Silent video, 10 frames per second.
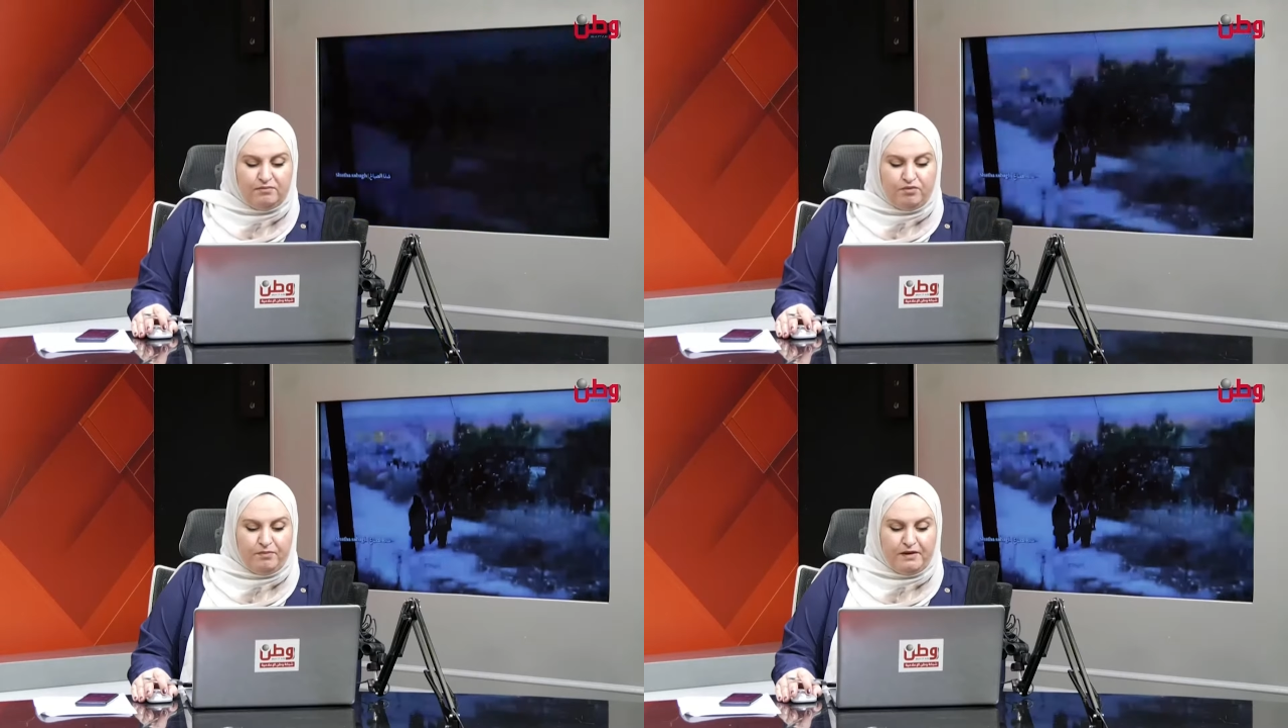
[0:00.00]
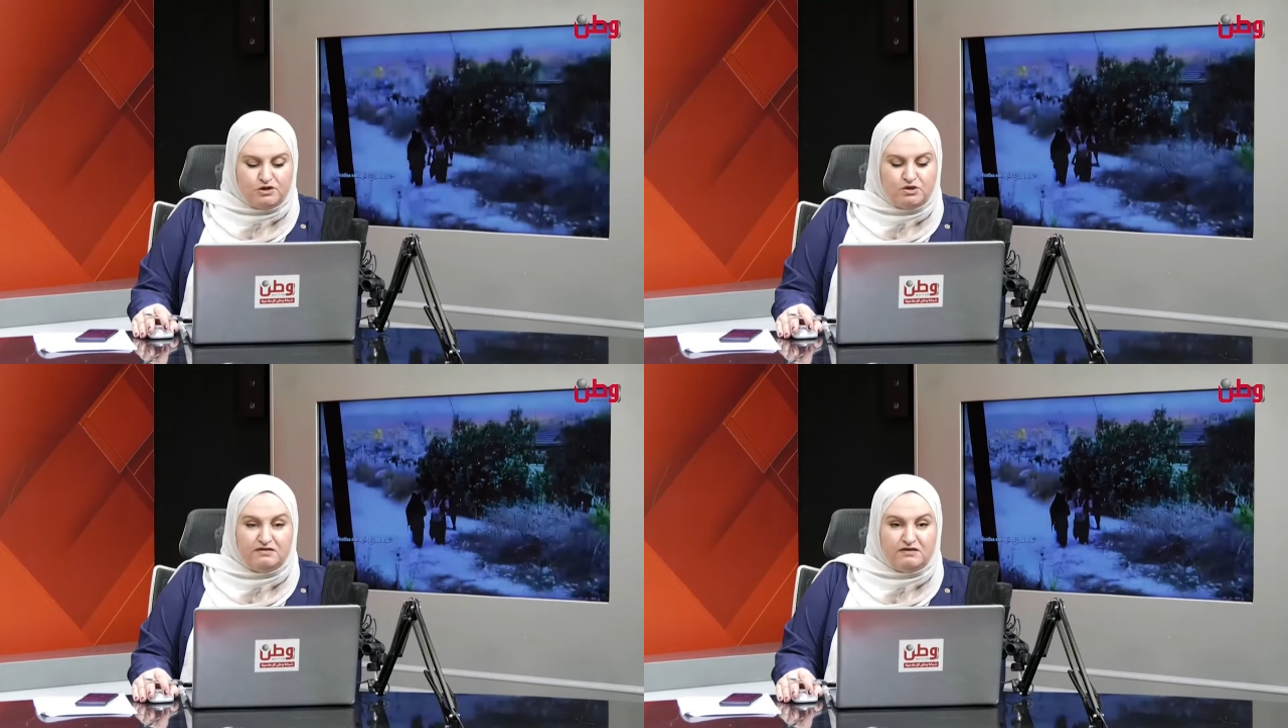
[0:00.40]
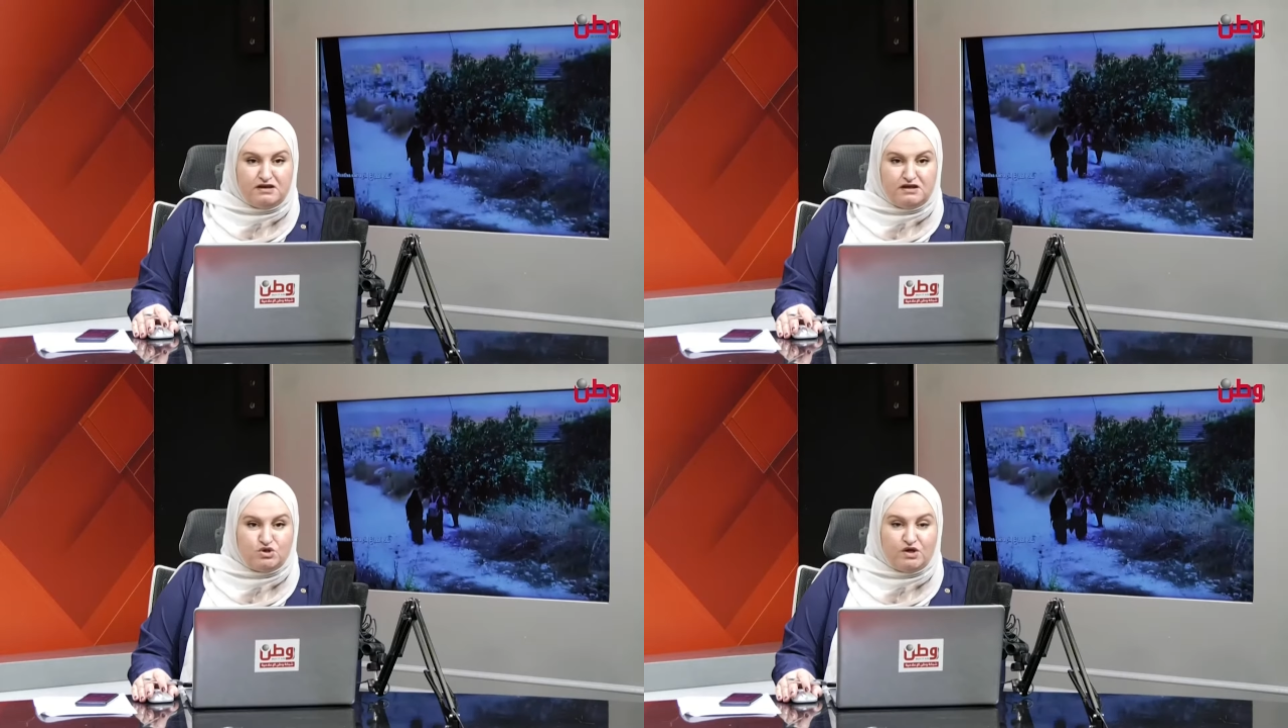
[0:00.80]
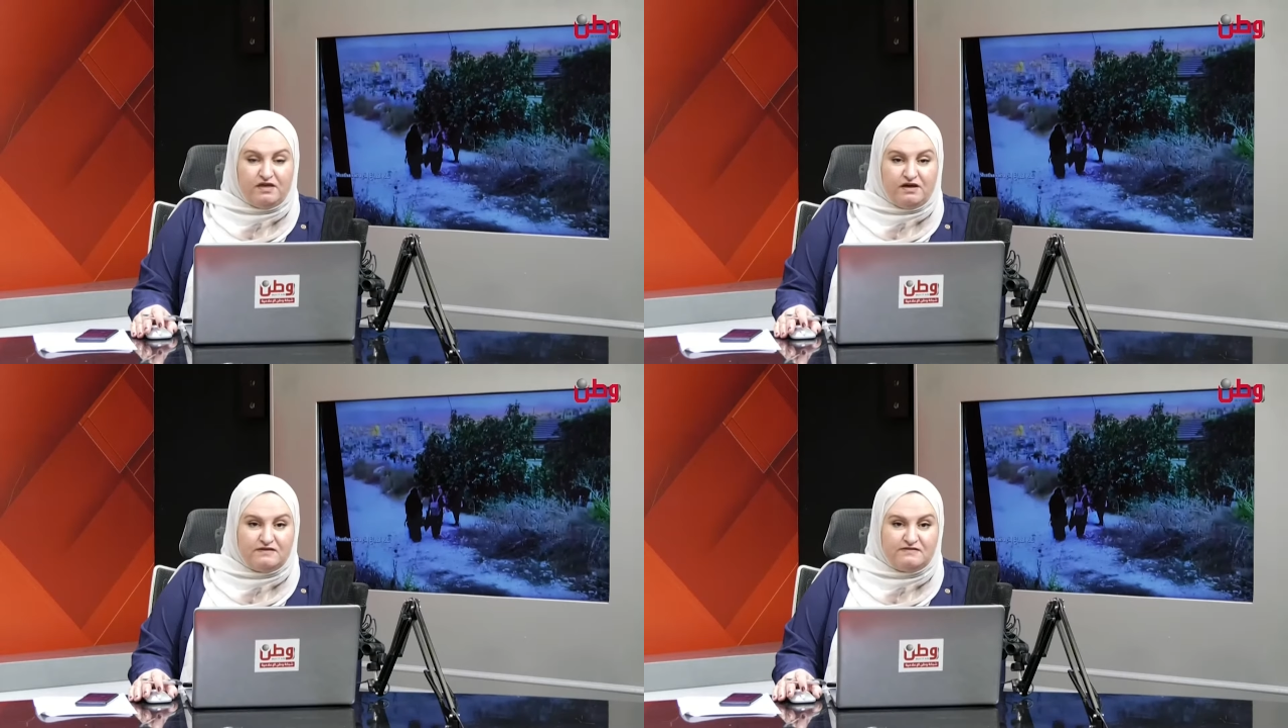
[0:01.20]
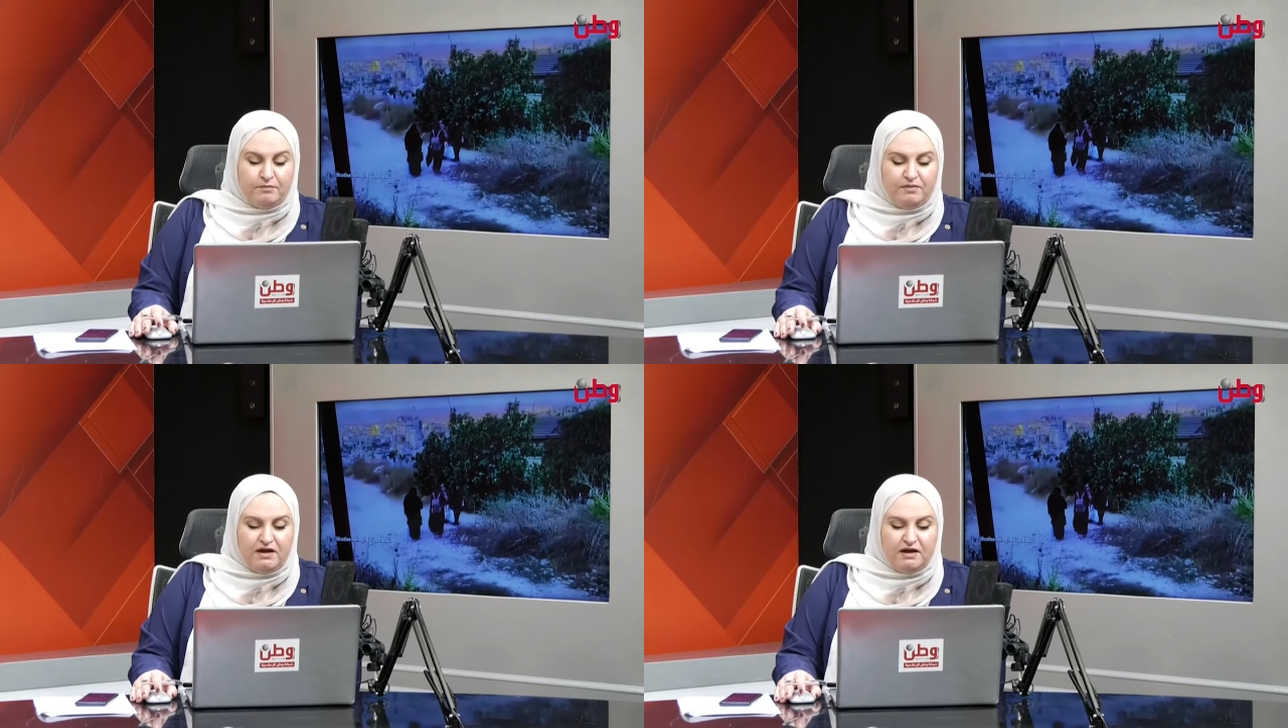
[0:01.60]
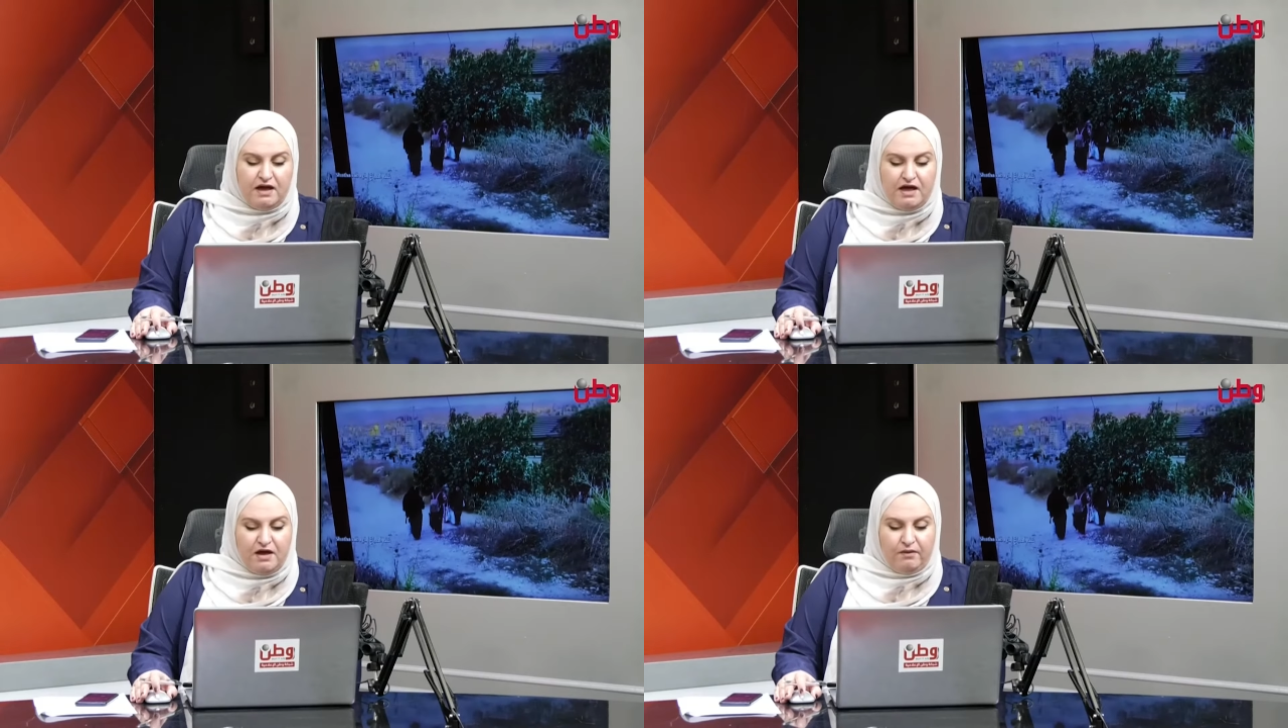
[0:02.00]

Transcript: مباشرة شذا صباغ